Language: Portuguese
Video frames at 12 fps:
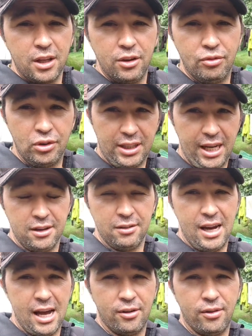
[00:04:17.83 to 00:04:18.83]
Eu vou estar tá indo
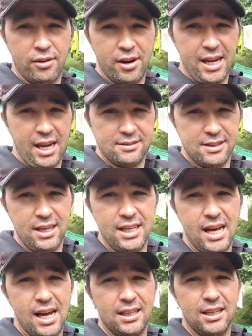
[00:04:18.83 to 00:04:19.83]
lá agora olhar essa
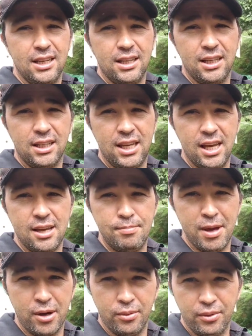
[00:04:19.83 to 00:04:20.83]
linhada, que que
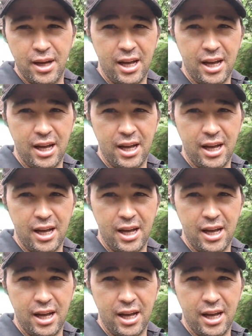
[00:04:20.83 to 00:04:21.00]
pegou.